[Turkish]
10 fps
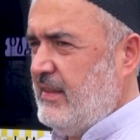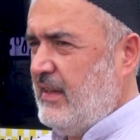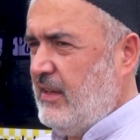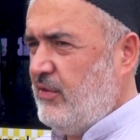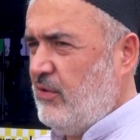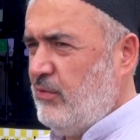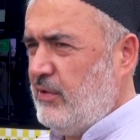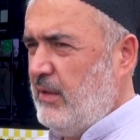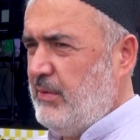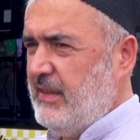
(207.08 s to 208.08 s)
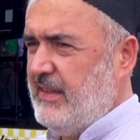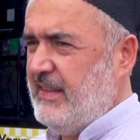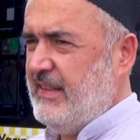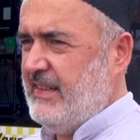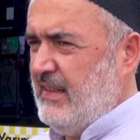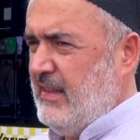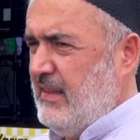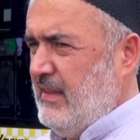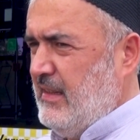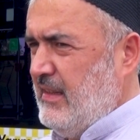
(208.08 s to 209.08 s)
daha güzel olur gibi.
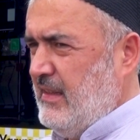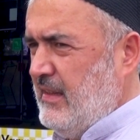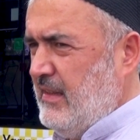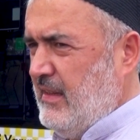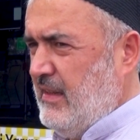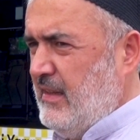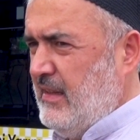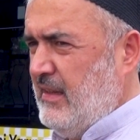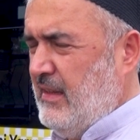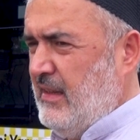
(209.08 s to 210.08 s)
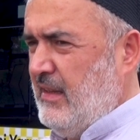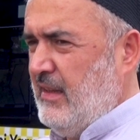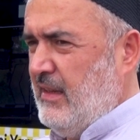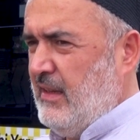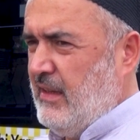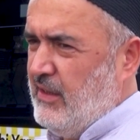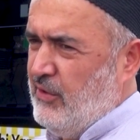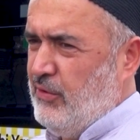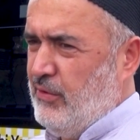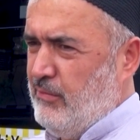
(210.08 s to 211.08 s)
Daha önce aracınızla gidiyor muydunuz?
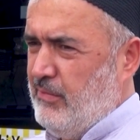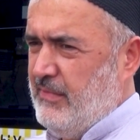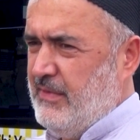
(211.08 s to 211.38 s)
Peki. Gidiyordum.